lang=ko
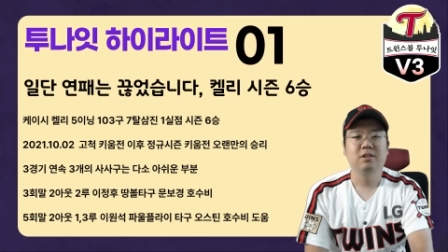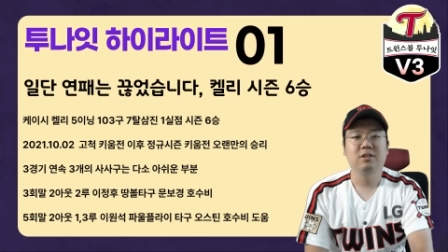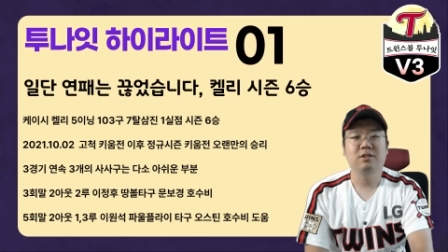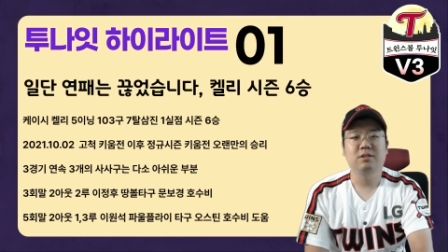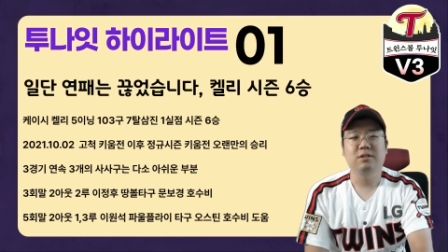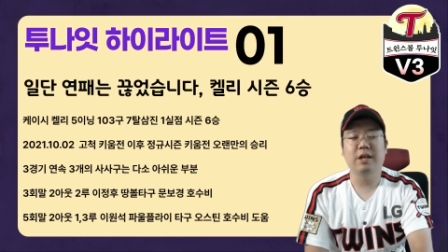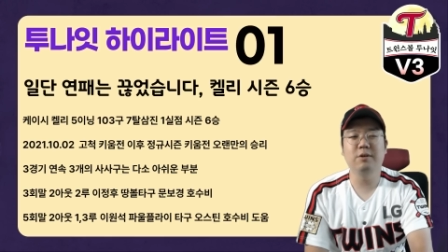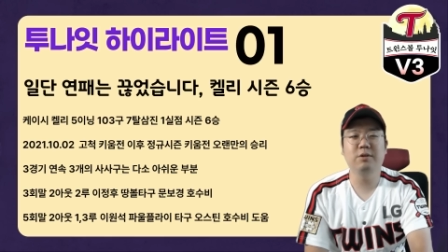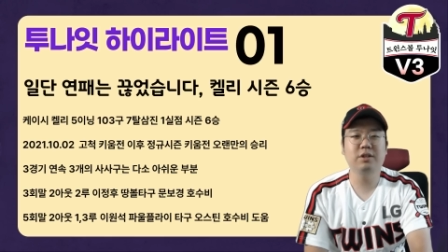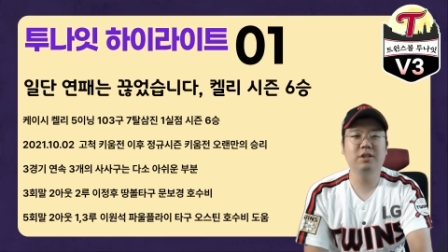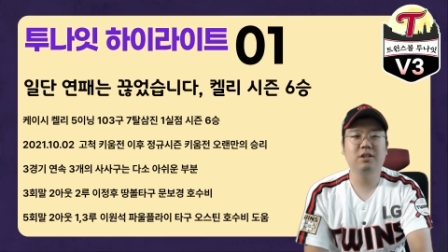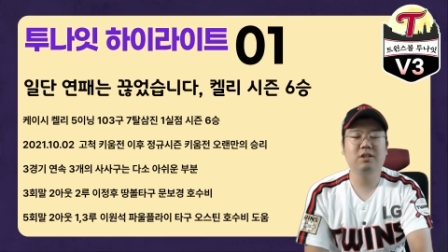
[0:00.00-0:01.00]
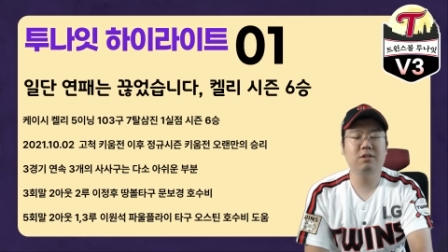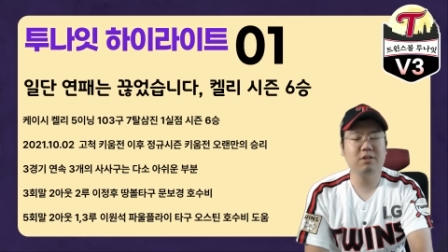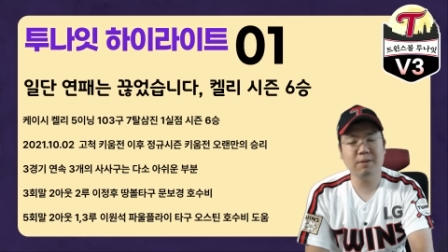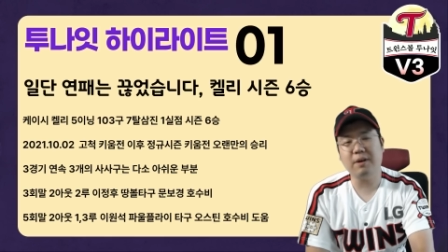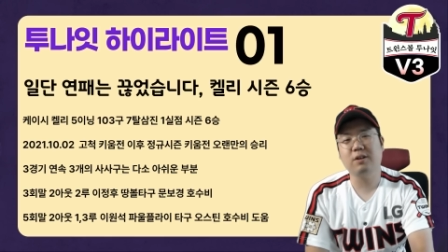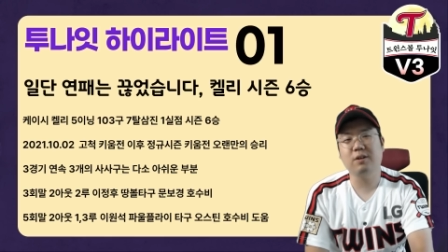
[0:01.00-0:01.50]
어, 내용이 그렇게
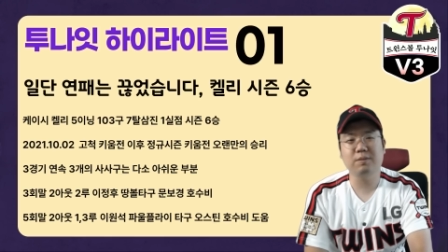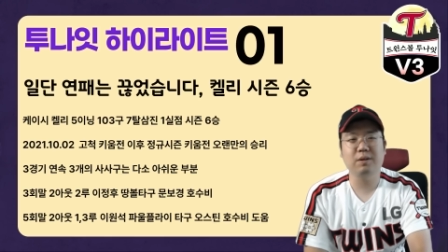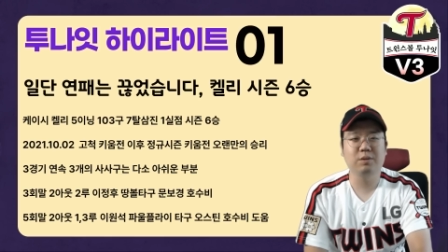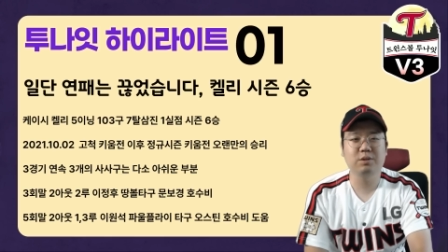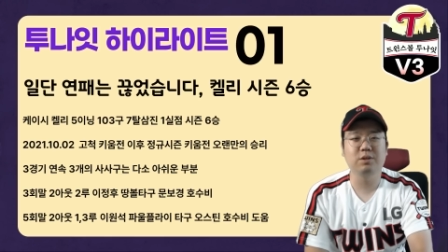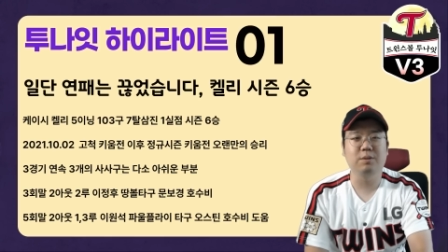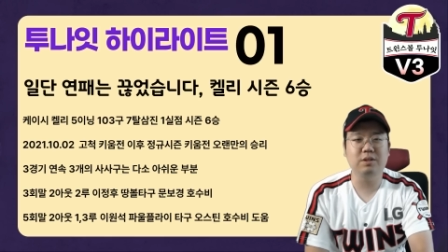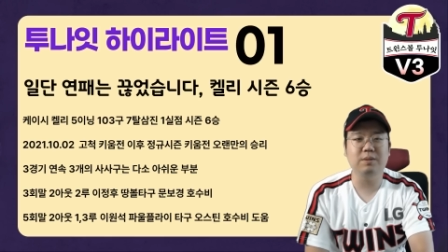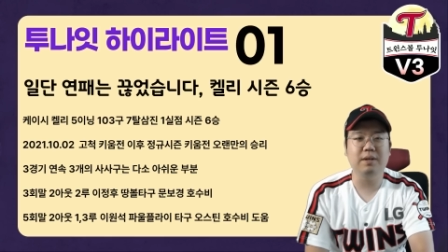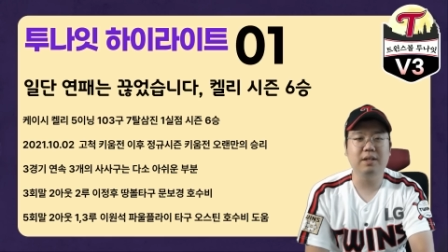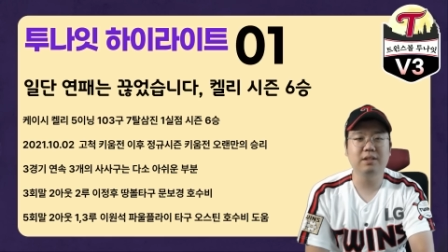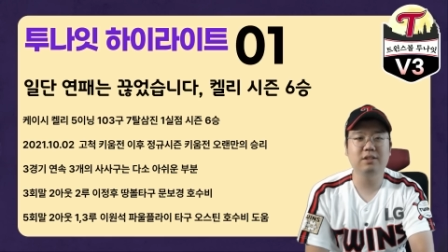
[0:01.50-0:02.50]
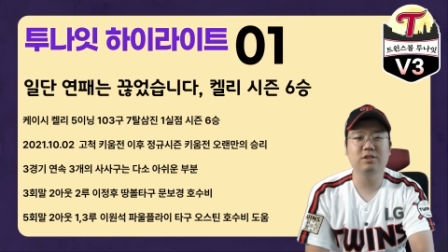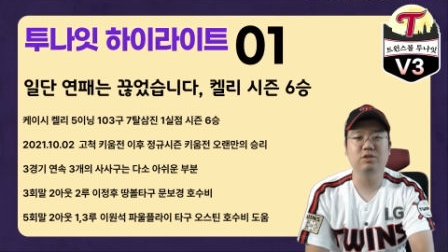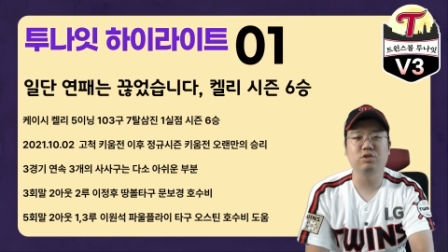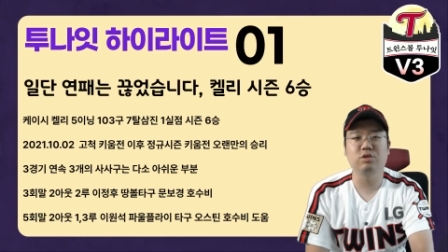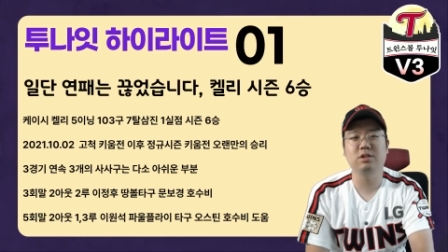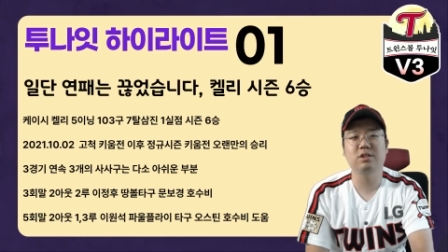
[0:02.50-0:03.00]
매끄럽다고 볼 수는 없지만 시즌
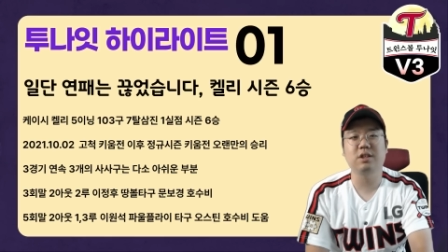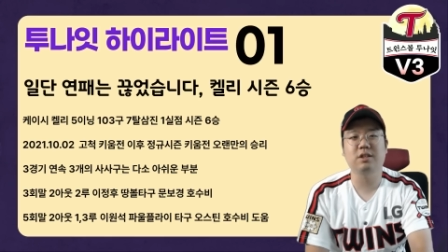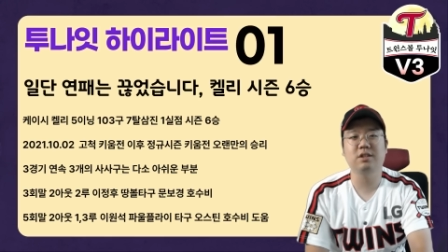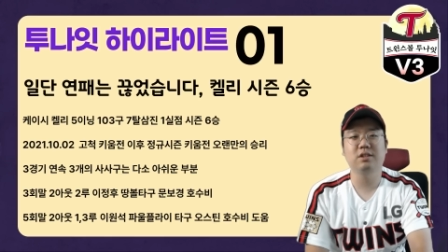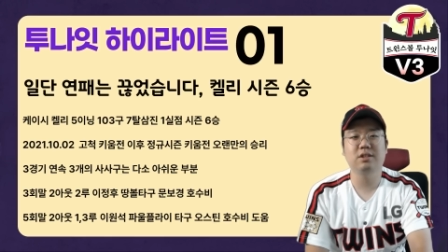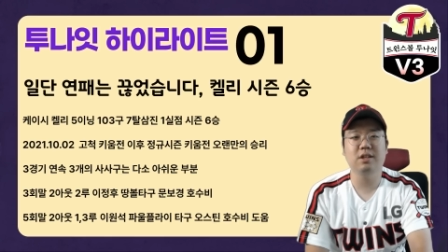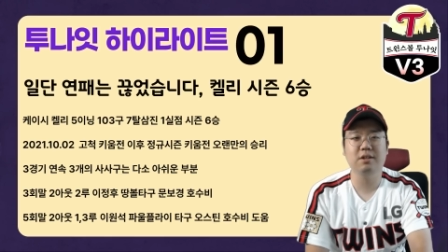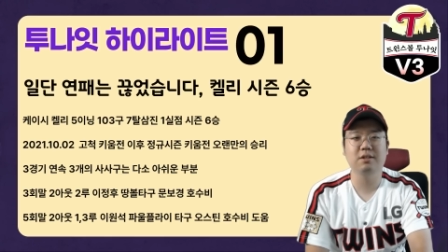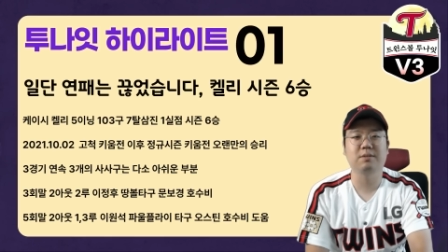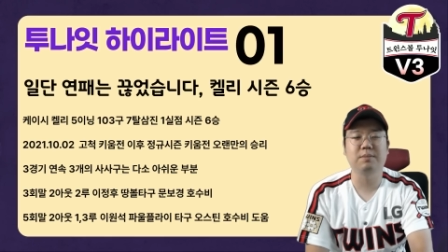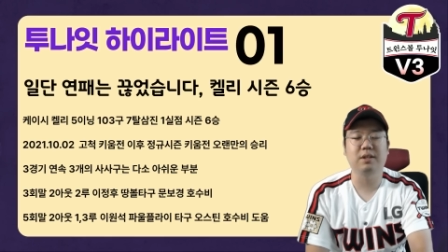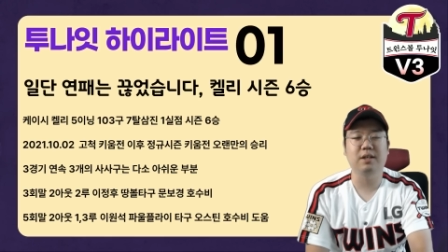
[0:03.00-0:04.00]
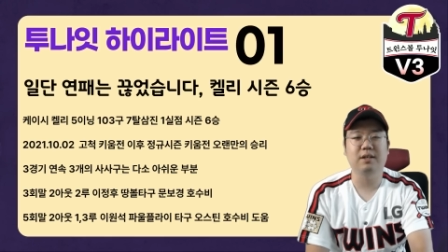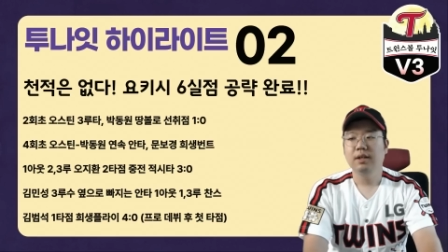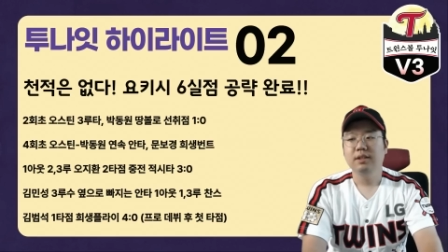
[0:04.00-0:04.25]
육 승째를 챙겼습니다.